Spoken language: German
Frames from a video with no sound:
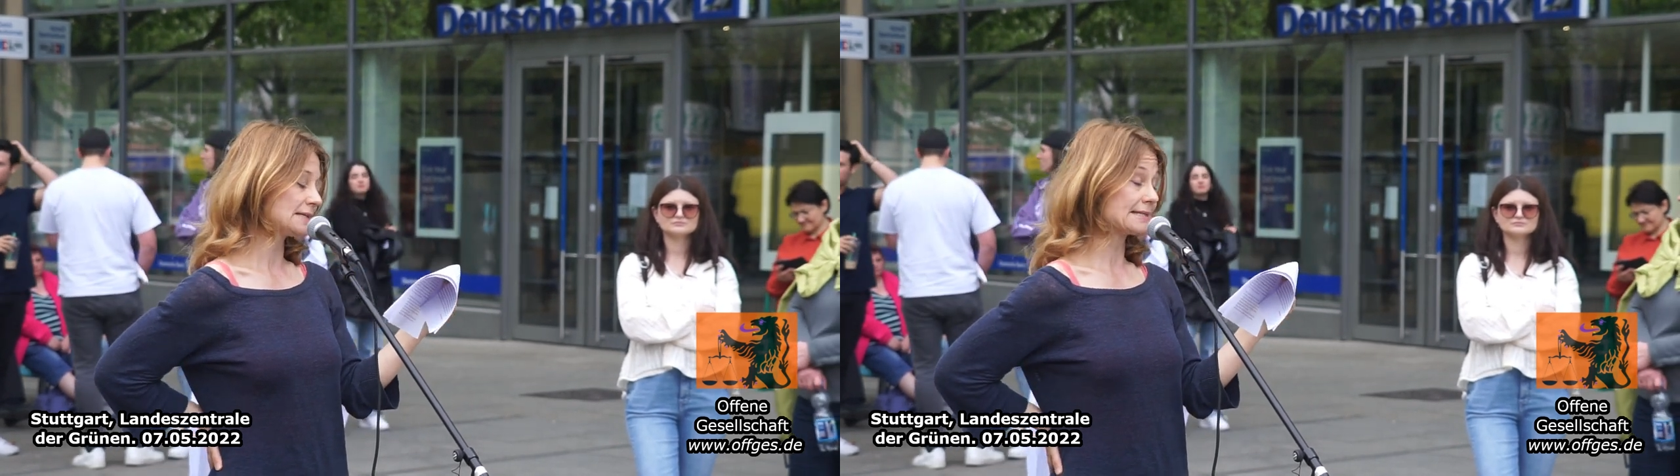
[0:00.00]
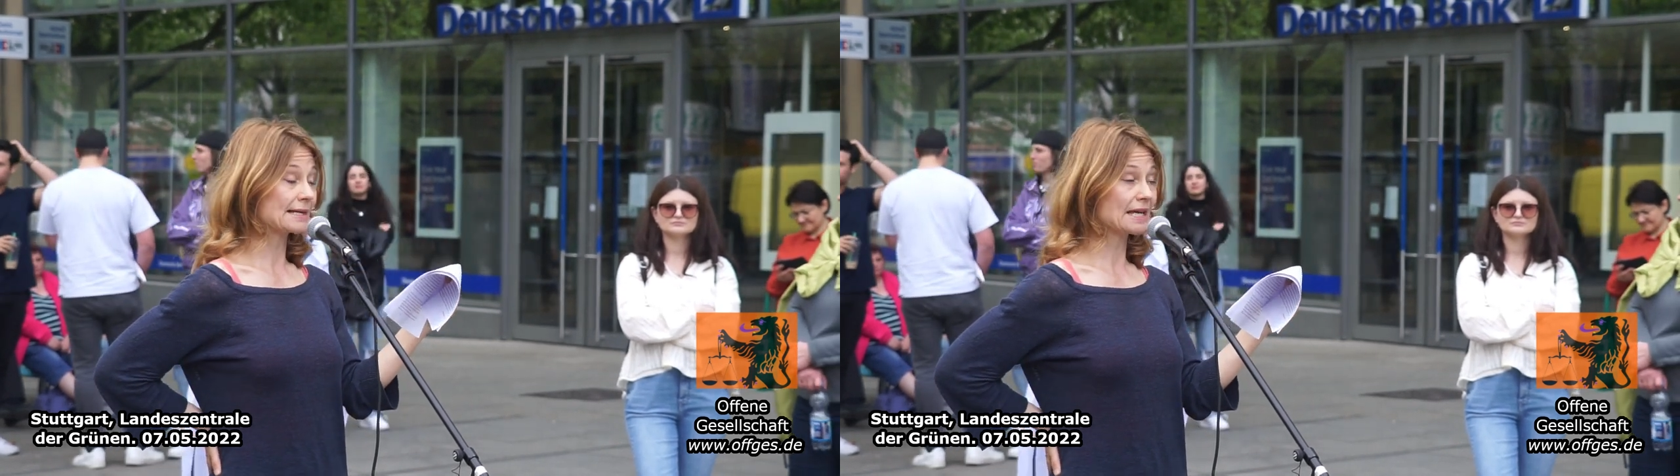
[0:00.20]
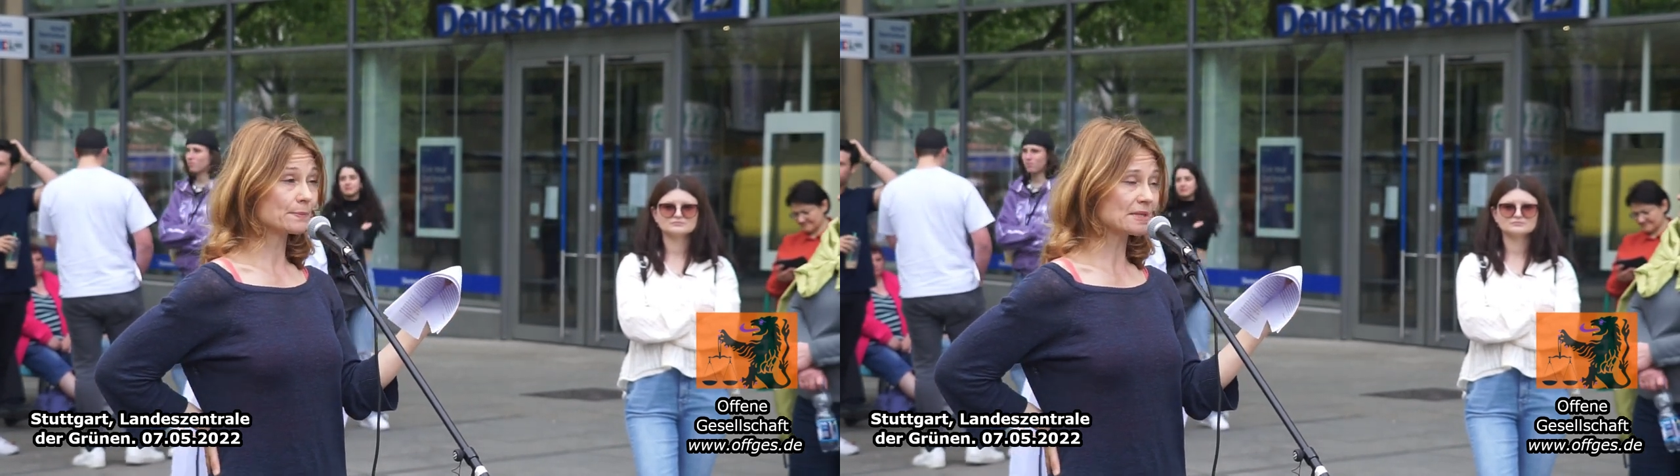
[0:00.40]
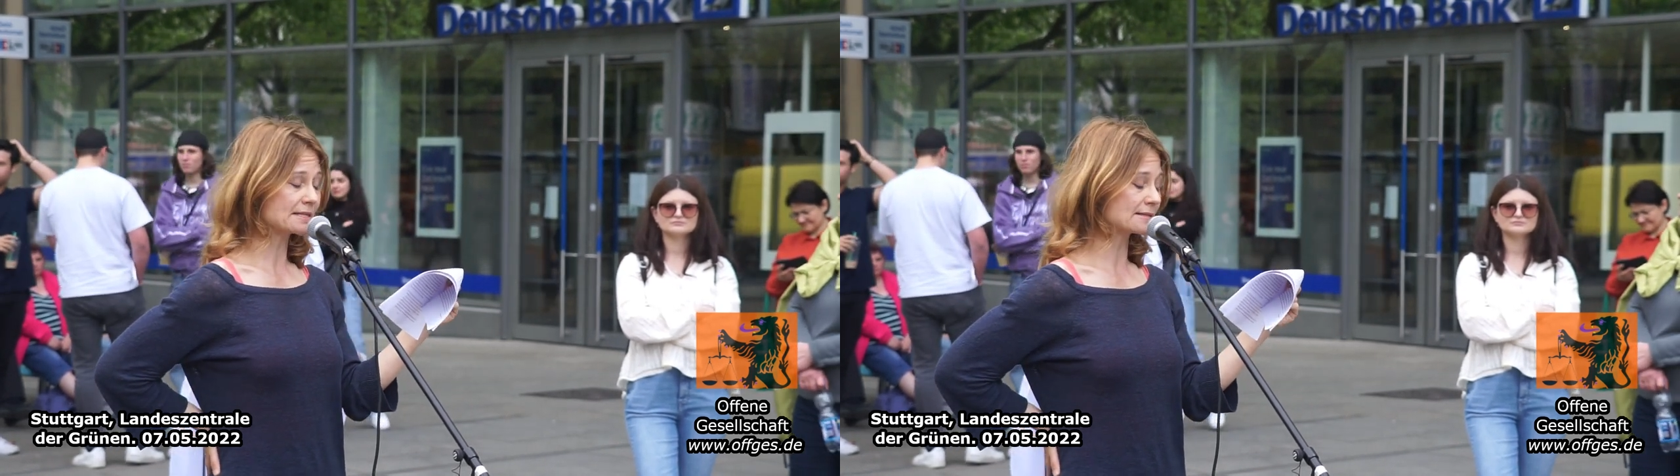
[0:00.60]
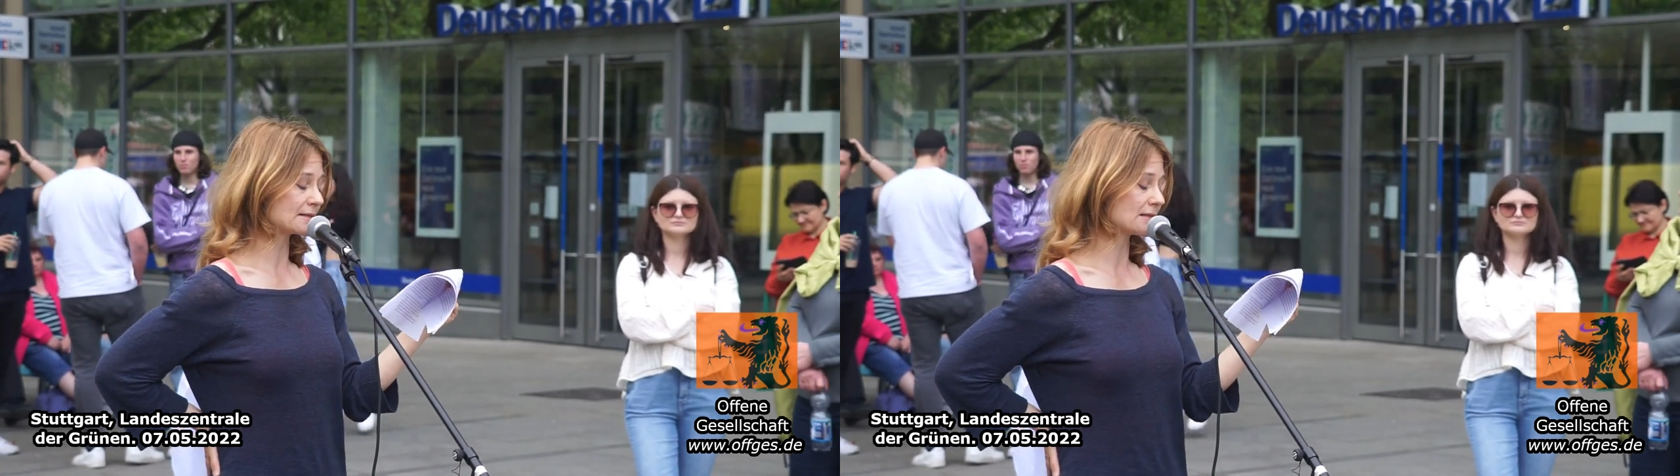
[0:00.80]
Die
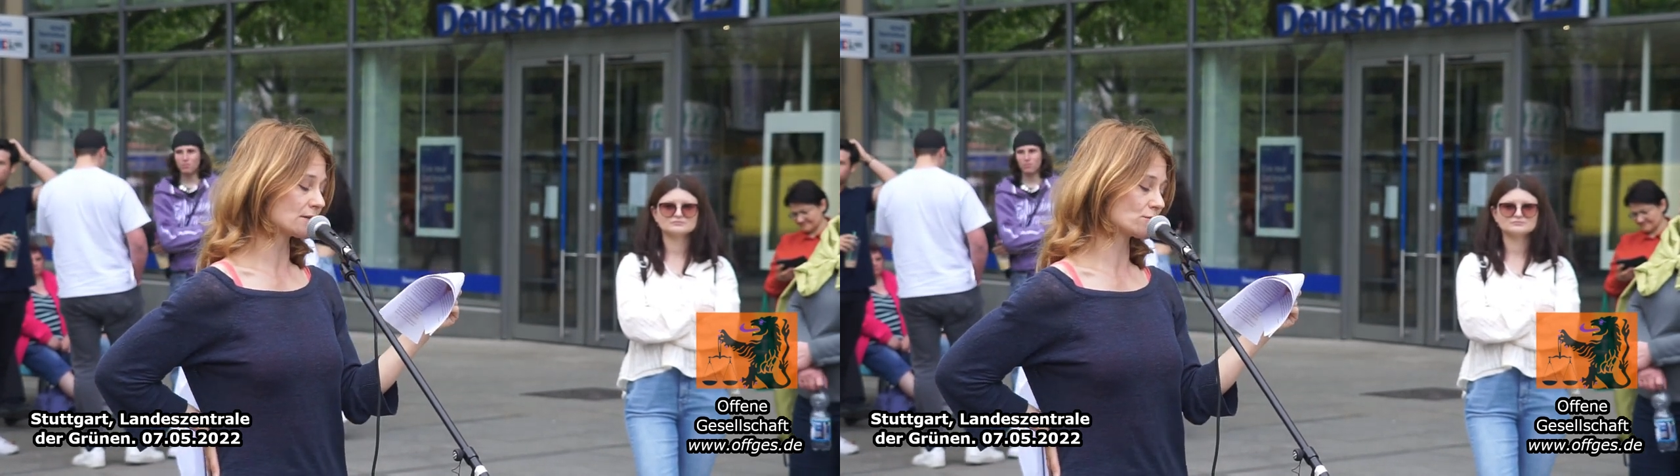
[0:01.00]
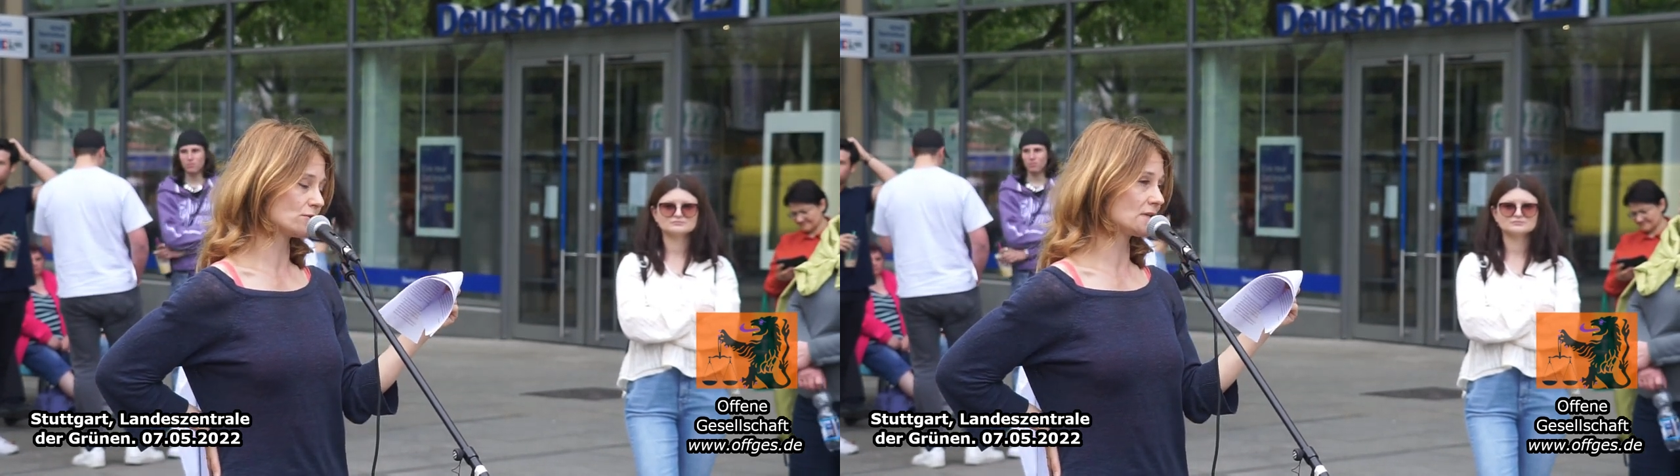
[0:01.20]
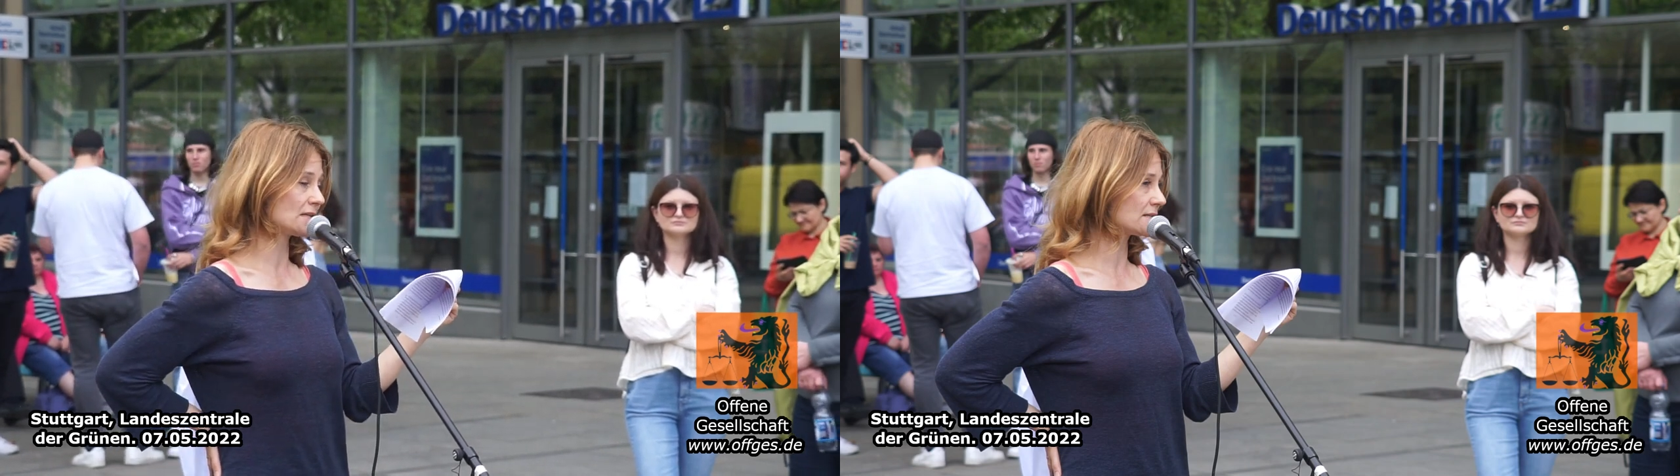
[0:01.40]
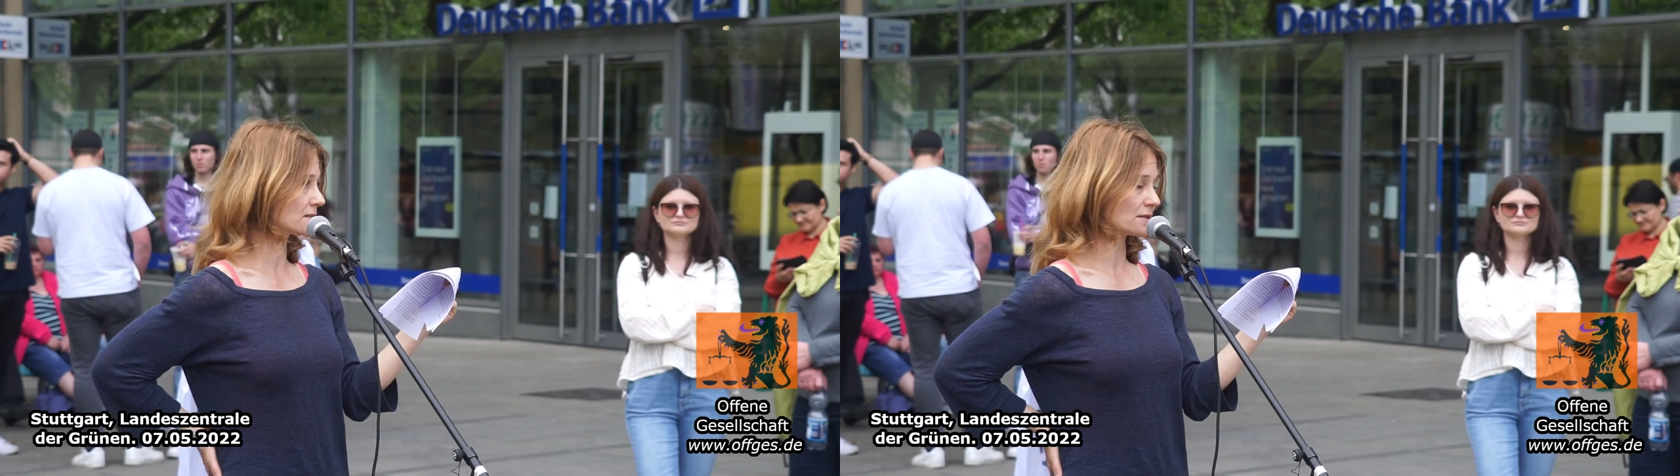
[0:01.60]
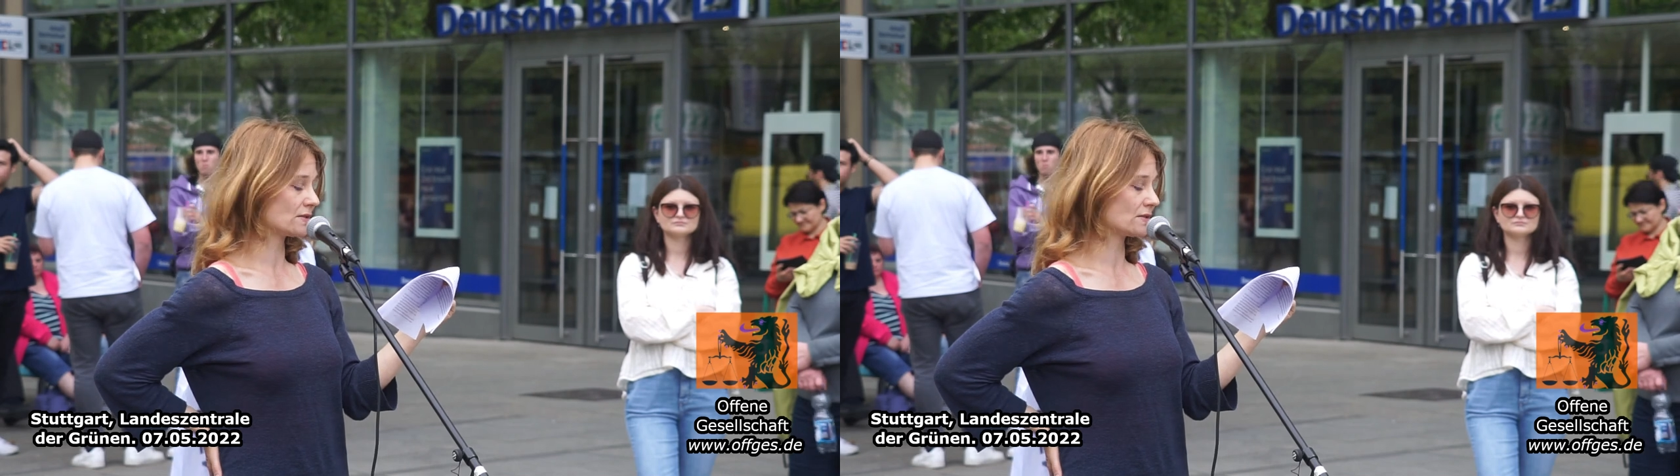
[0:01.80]
Ergebnisse sind natürlich,